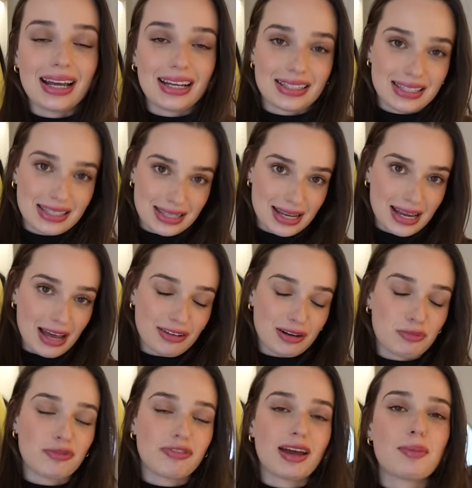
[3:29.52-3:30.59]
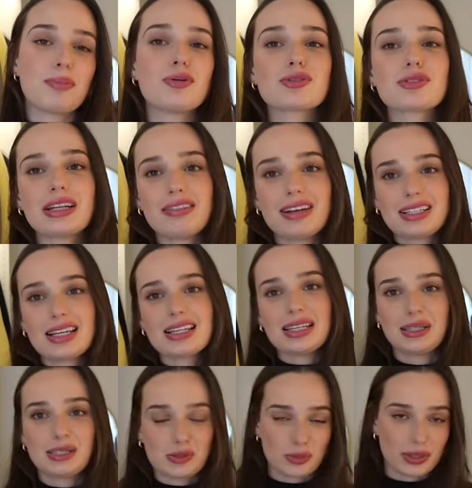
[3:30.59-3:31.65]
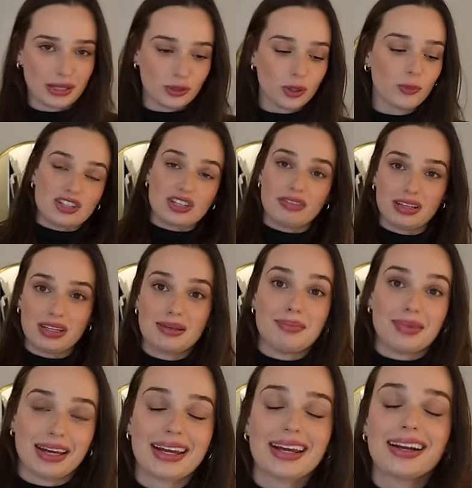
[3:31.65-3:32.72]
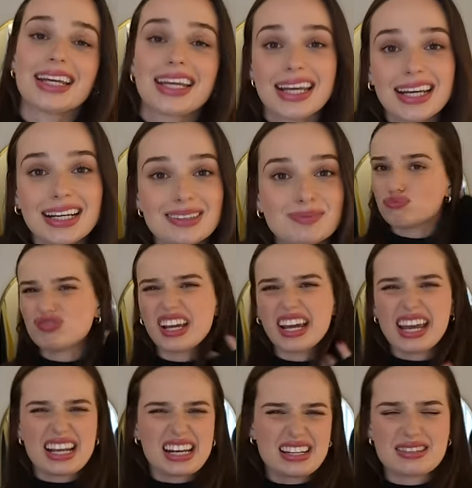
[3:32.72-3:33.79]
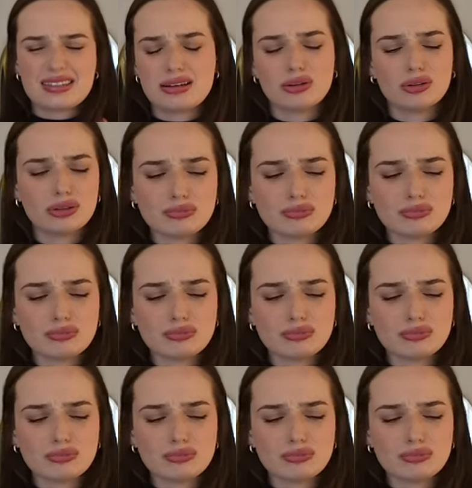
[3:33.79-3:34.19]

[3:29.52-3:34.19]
à Disney avec mon frère pour son anniversaire, c'était son cadeau. J'avais mes règles et mes règles à Disneyland.